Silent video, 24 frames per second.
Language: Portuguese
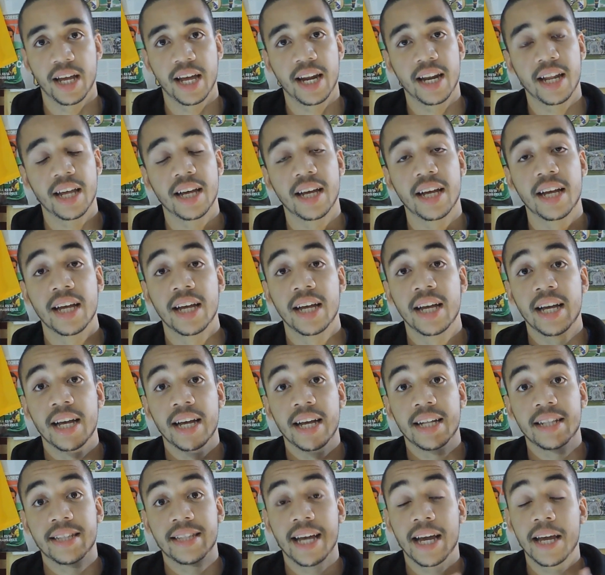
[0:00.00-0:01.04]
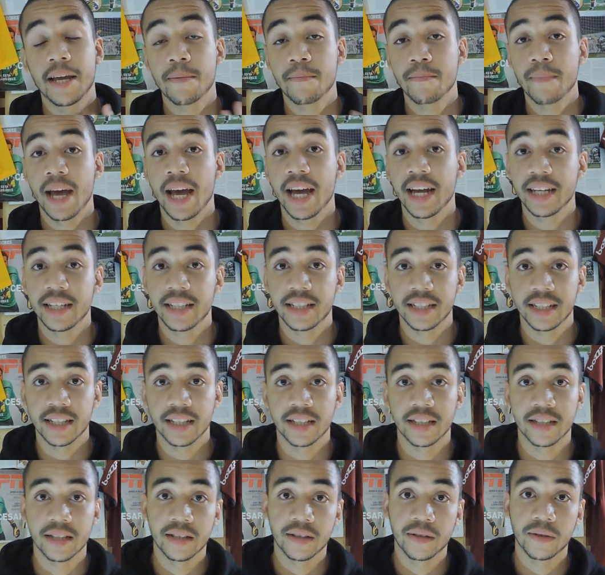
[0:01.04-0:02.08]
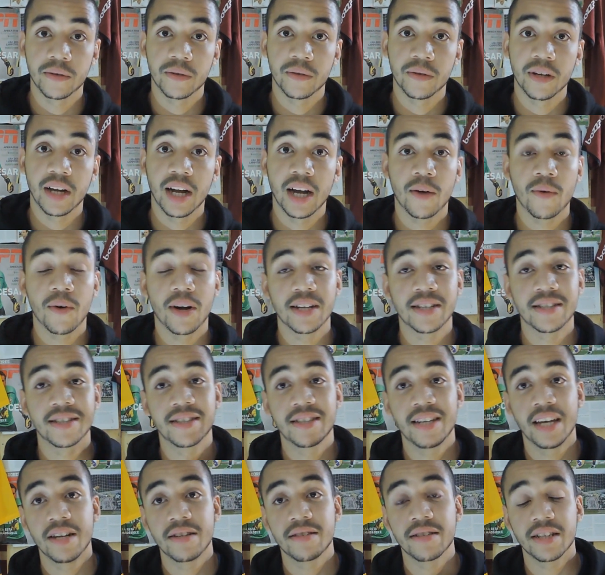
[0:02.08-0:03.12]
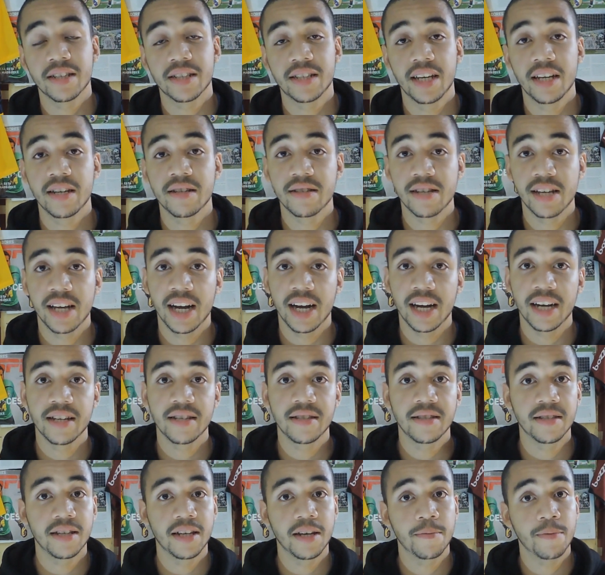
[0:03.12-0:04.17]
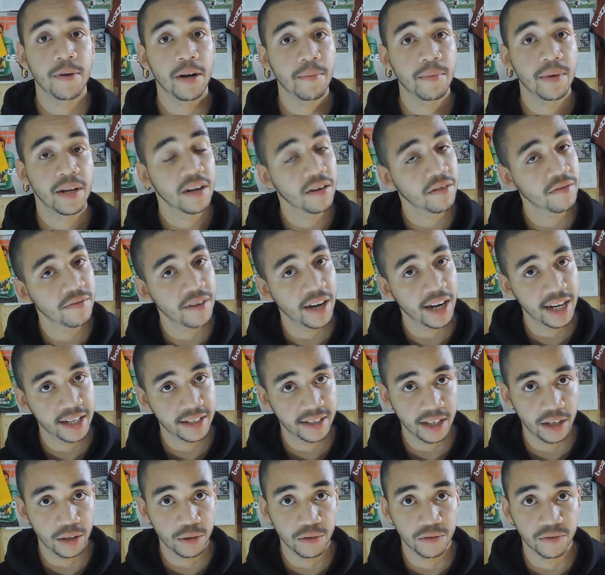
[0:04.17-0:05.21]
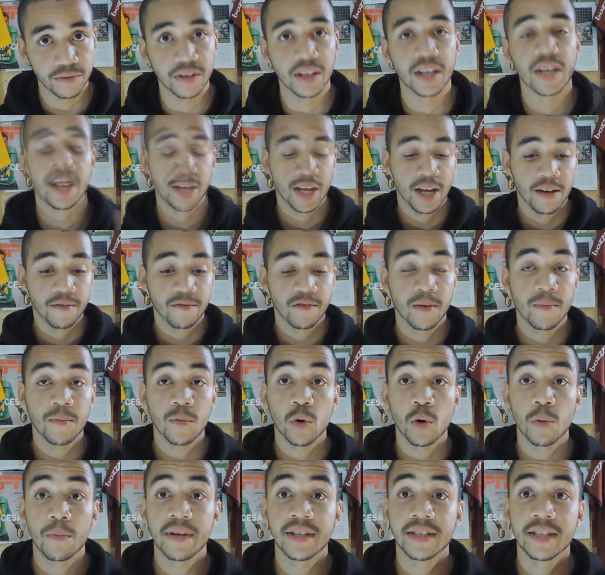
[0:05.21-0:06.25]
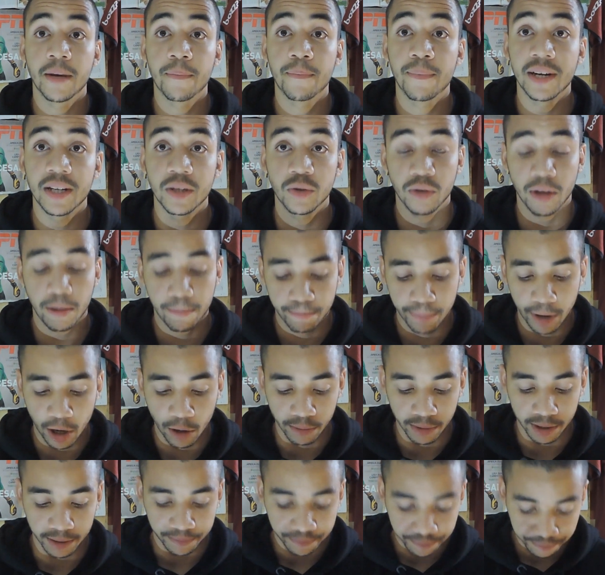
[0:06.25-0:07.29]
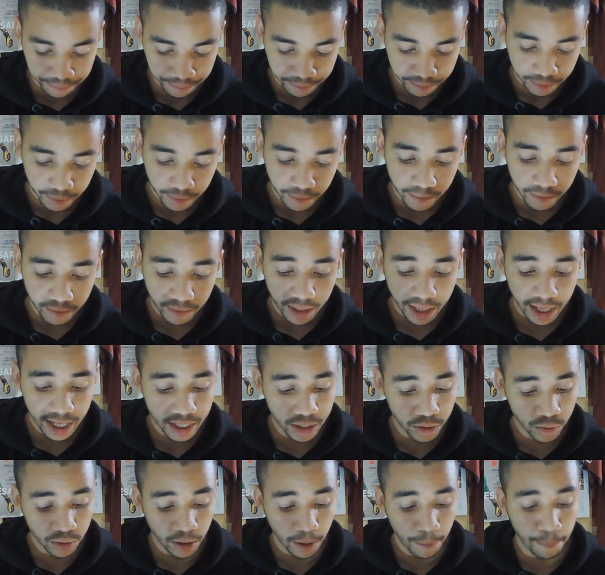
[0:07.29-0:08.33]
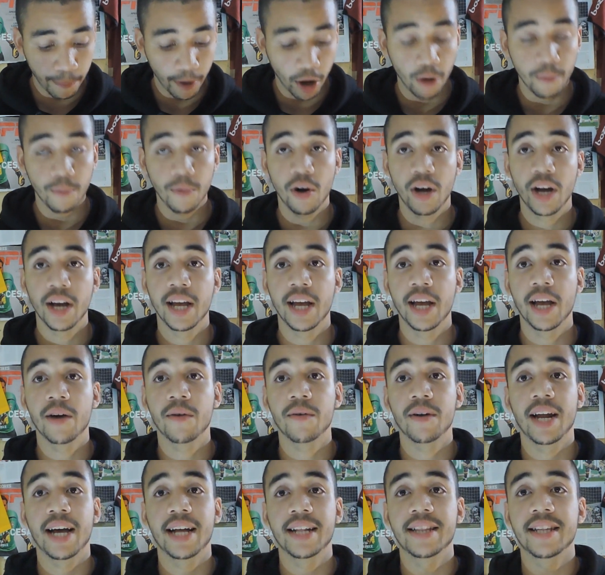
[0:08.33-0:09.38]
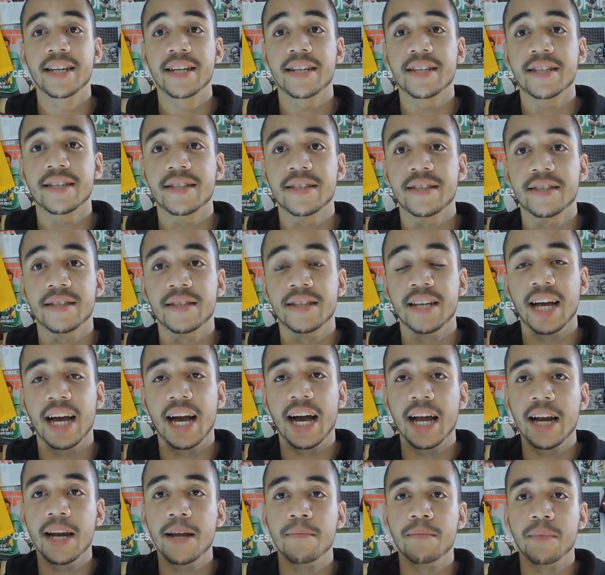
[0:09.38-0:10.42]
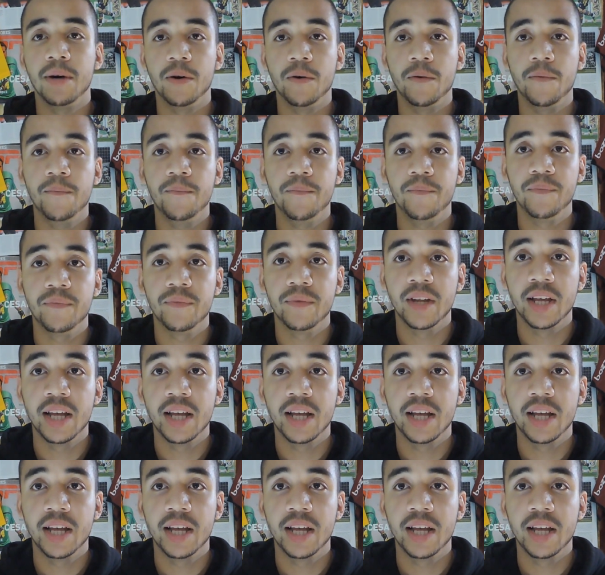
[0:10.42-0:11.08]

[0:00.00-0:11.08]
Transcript: Ela tá em média 400 a 500 reais e para mim não vale essa luva. Vamos começar pela sua palma. A sua palma é um látex alemão